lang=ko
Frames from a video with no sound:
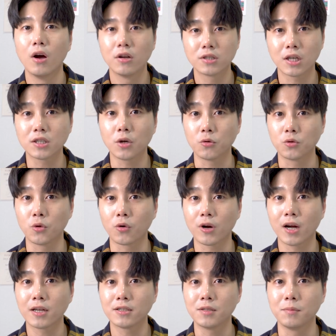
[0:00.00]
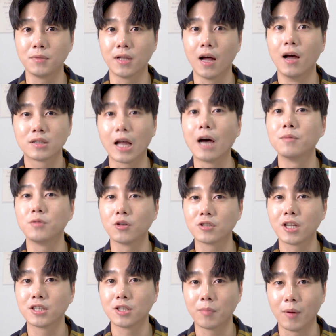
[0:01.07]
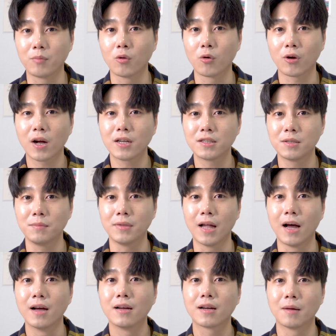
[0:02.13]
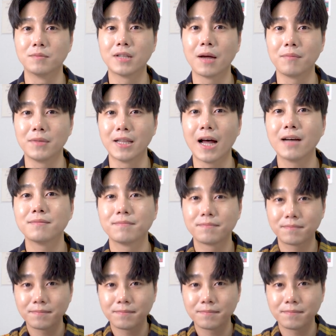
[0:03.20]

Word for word: 찾아오도록 하겠습니다 다음 영상에서 뵙도록 하겠습니다 감사합니다